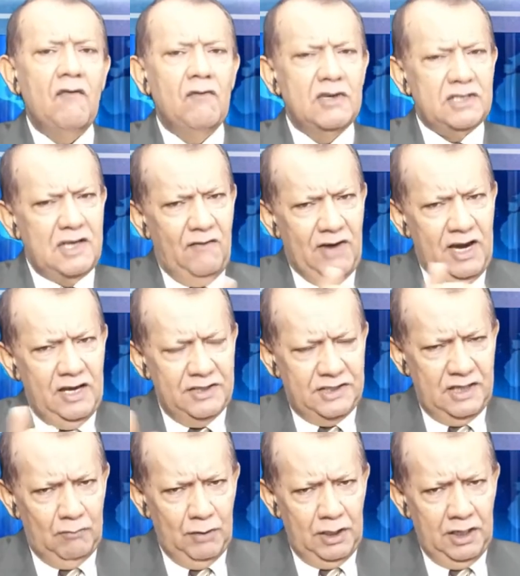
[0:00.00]
Você vai
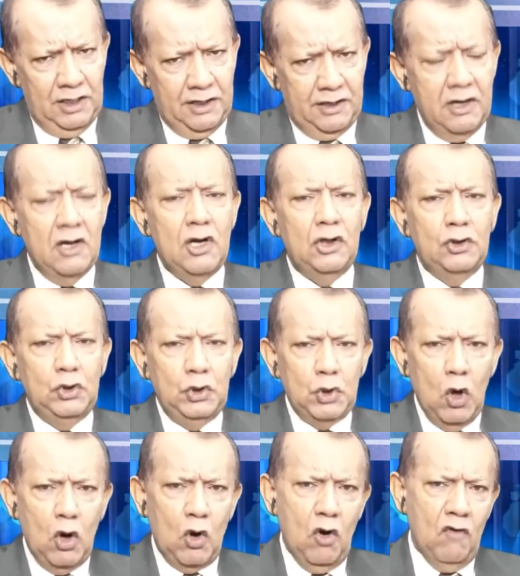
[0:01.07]
receber
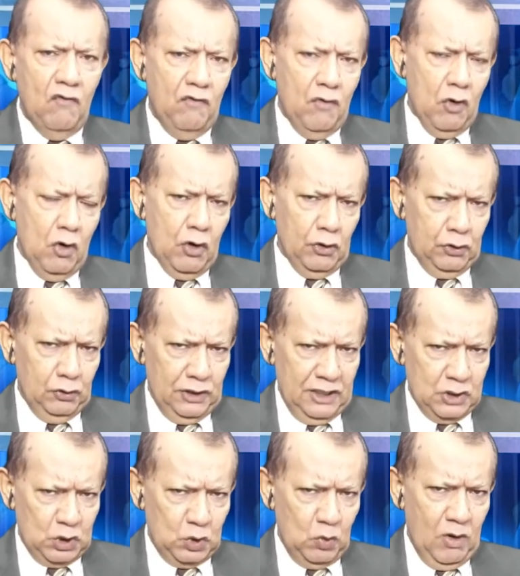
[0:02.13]
no conforto
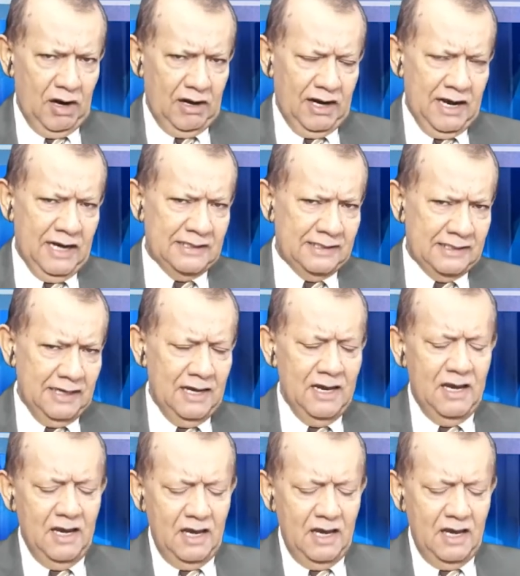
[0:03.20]
da sua casa,